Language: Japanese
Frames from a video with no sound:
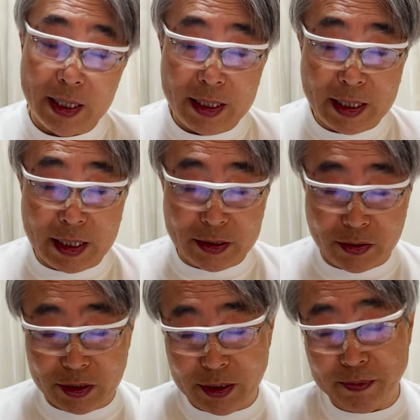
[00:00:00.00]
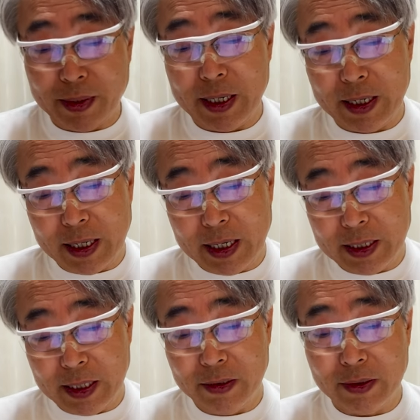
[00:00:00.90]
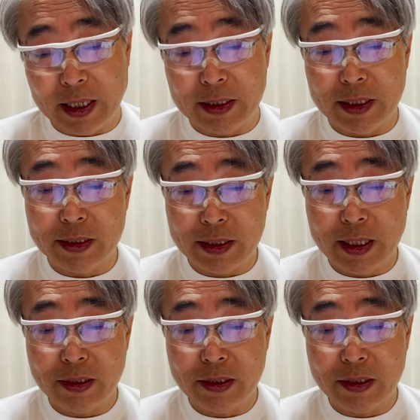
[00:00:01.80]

だからちょっと心配やなっていう感じですね。